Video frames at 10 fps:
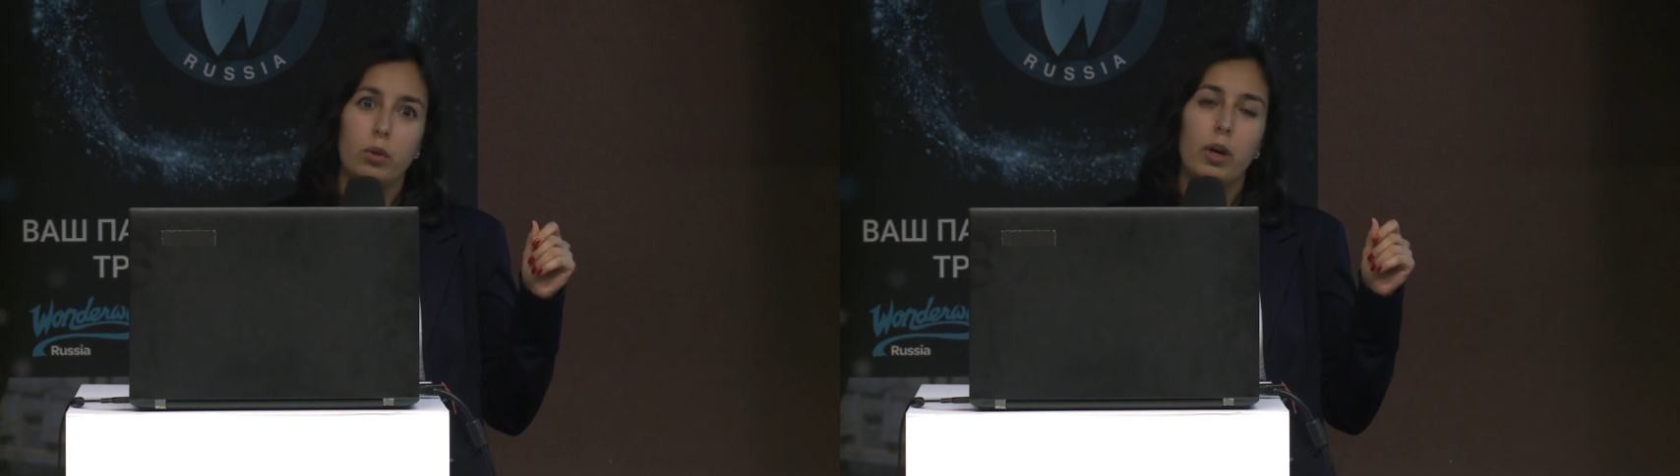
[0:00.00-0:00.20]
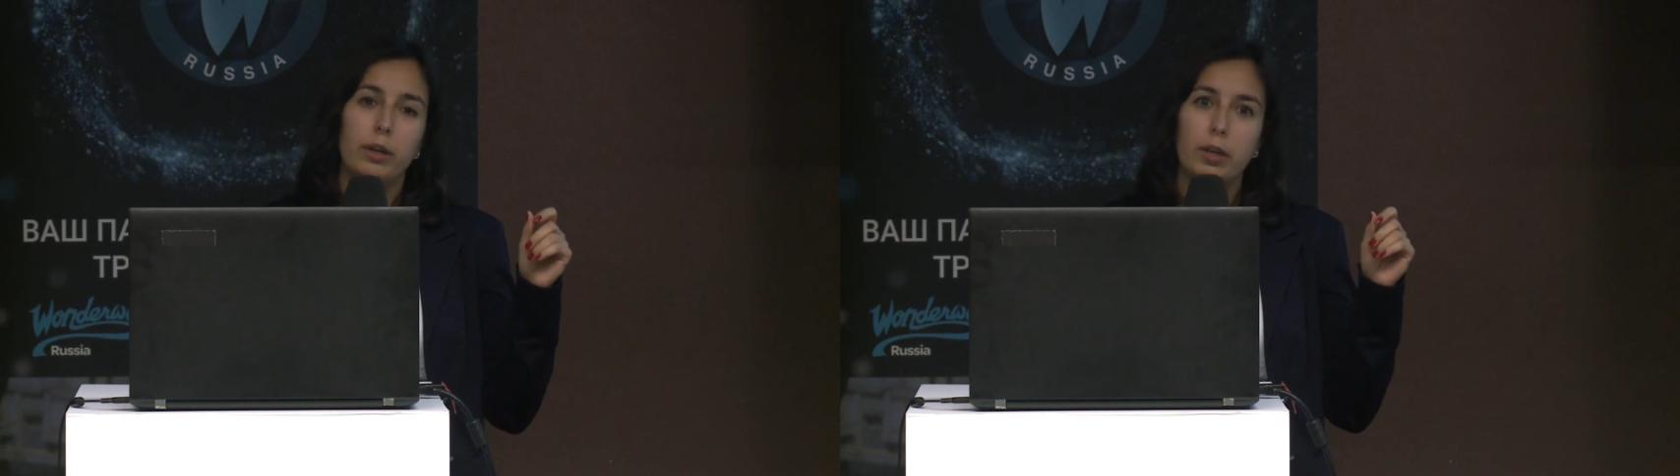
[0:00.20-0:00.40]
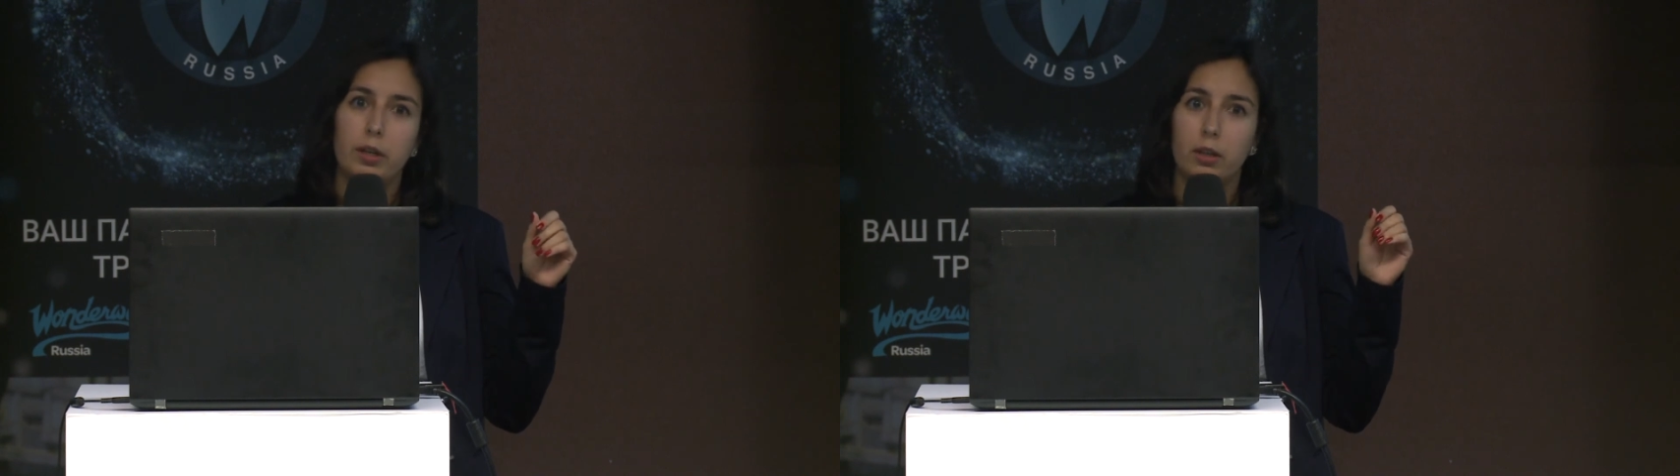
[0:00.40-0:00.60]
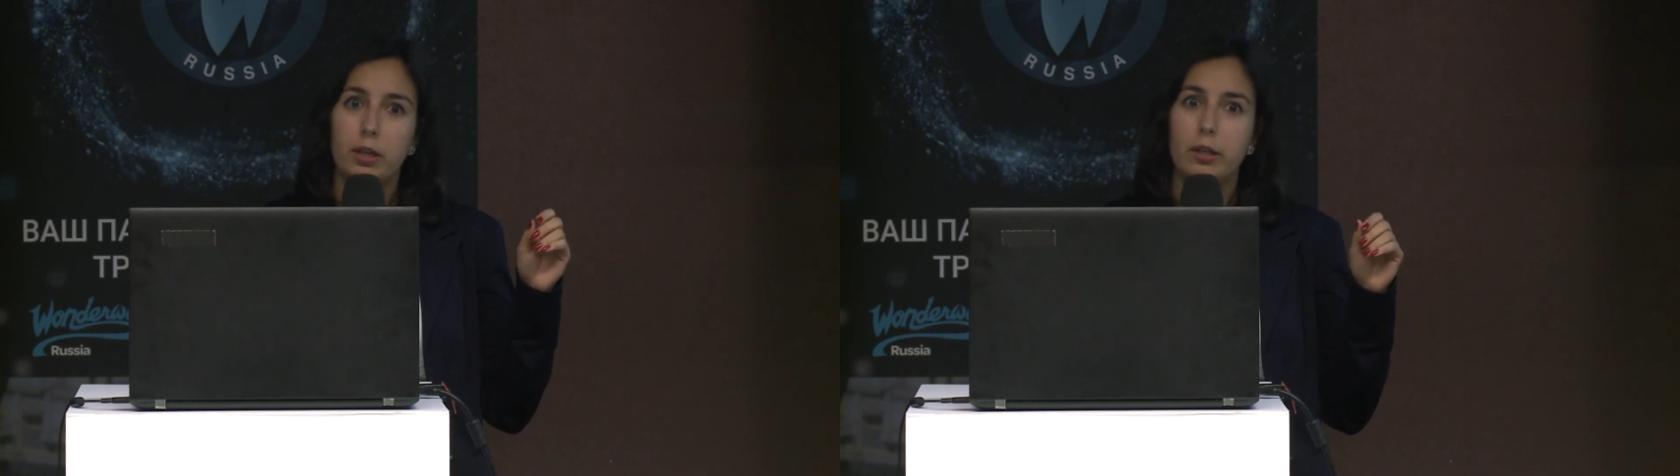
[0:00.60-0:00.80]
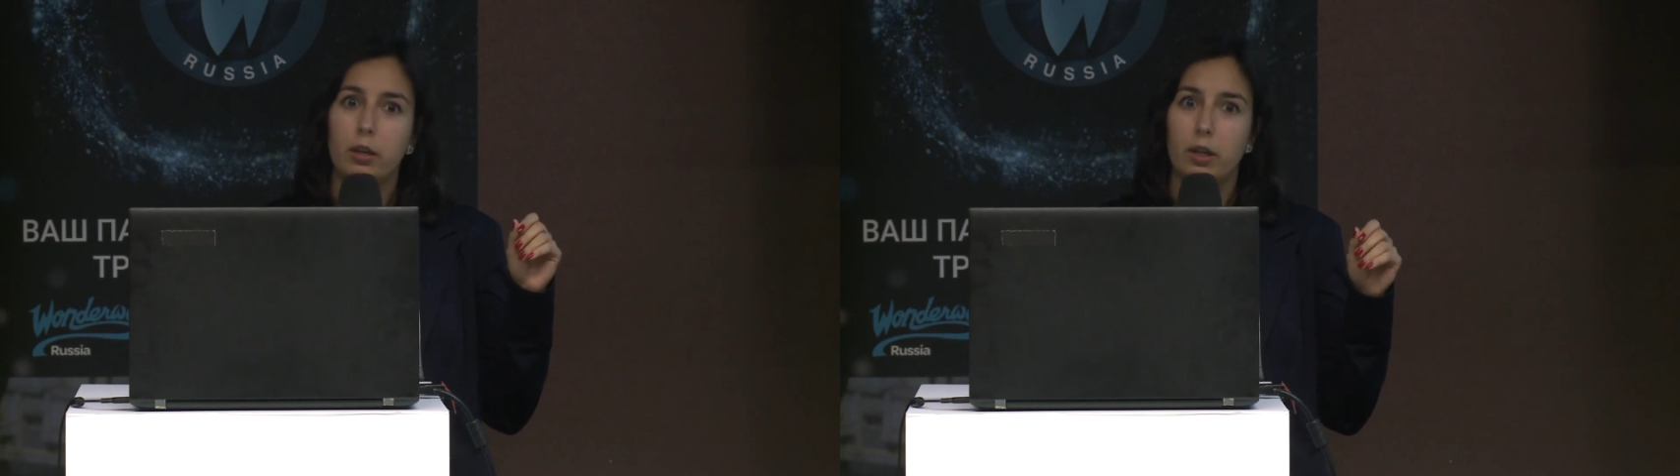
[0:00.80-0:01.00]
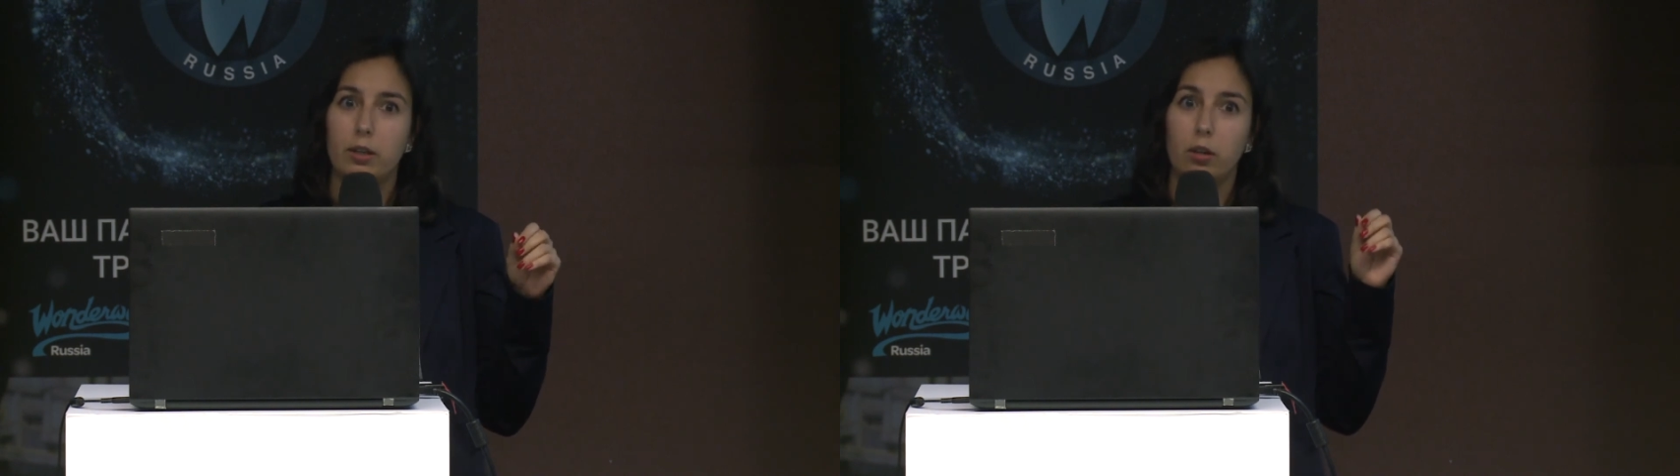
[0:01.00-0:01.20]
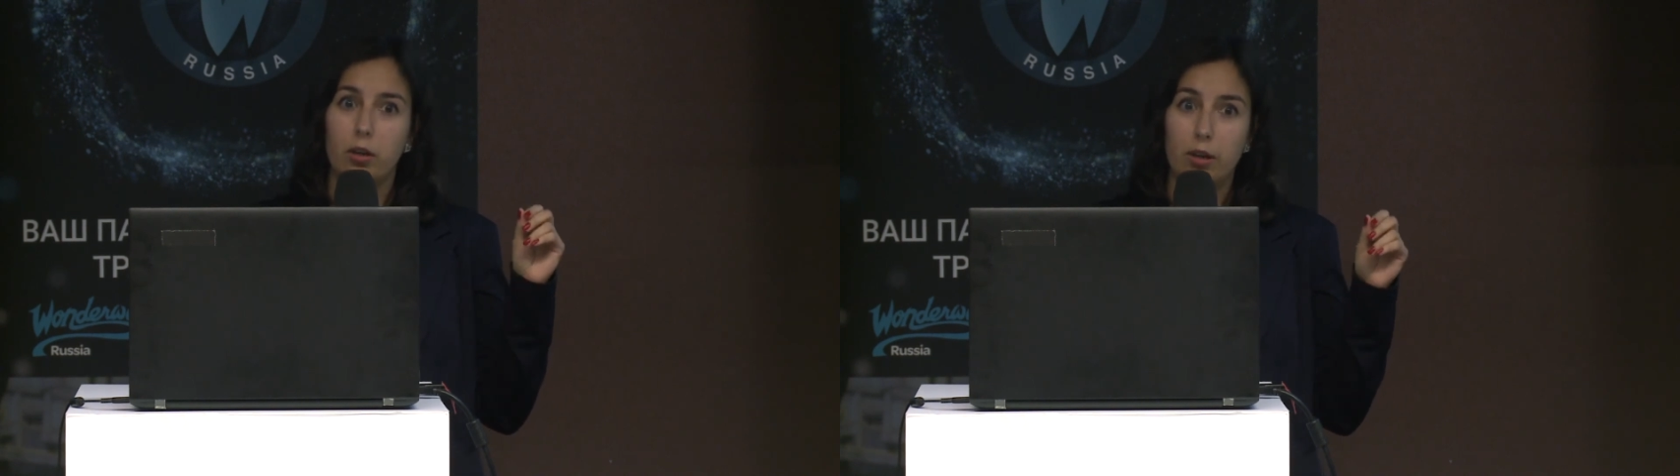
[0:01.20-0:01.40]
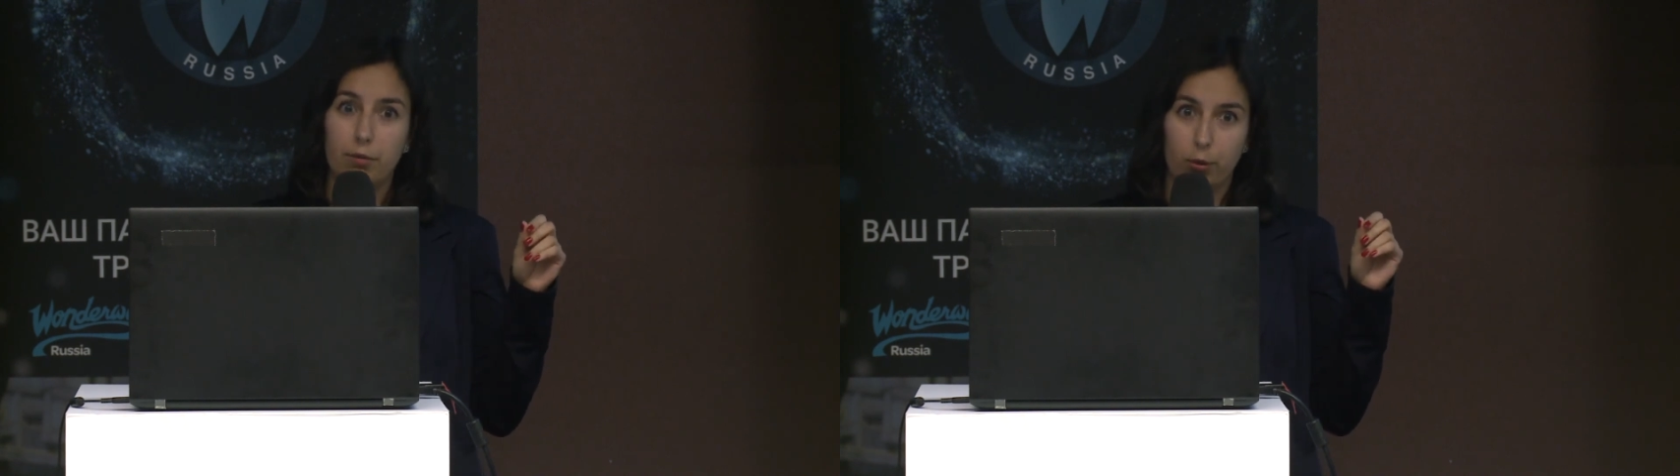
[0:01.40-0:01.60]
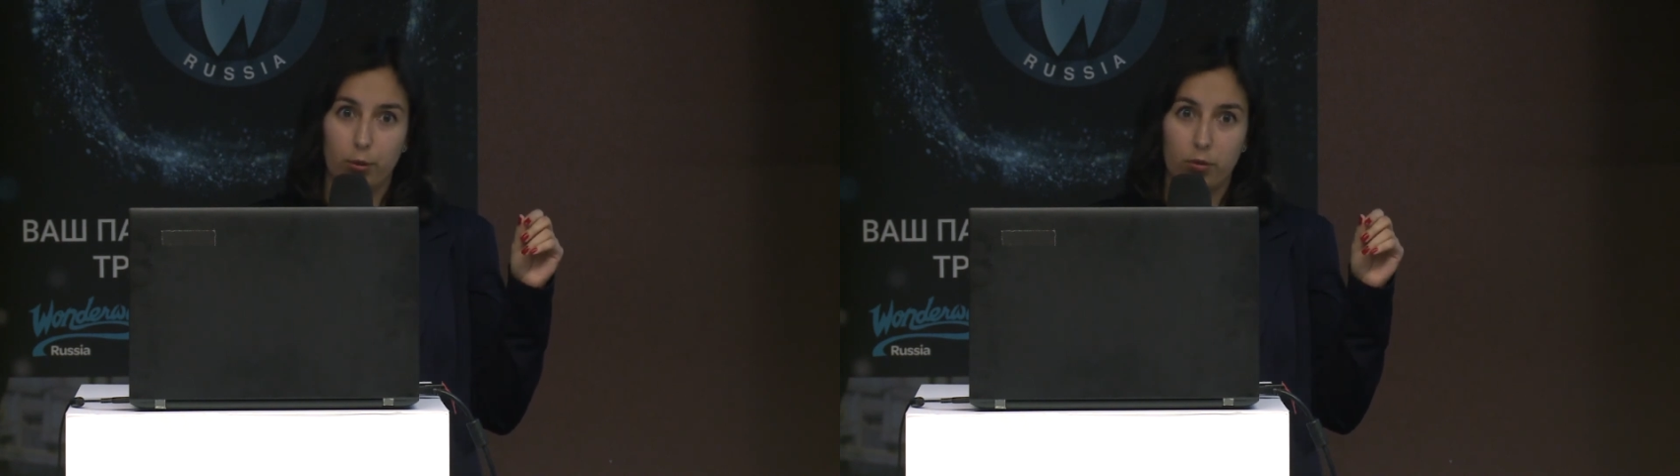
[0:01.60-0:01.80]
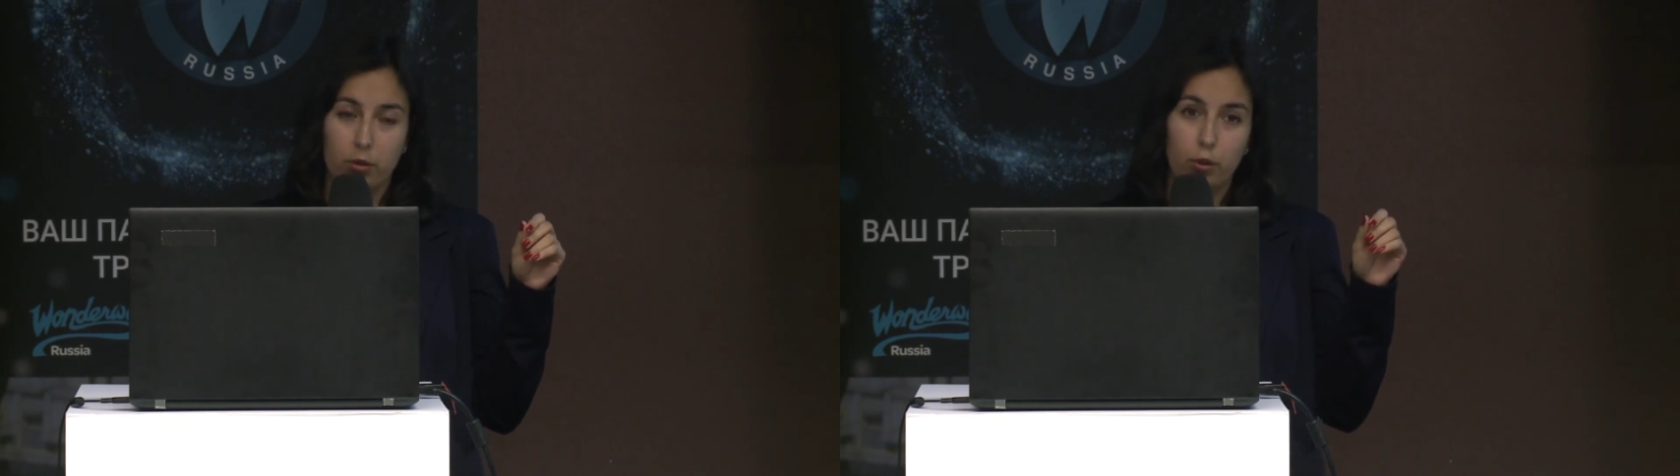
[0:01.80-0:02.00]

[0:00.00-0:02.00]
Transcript: Она никогда не хранила графику.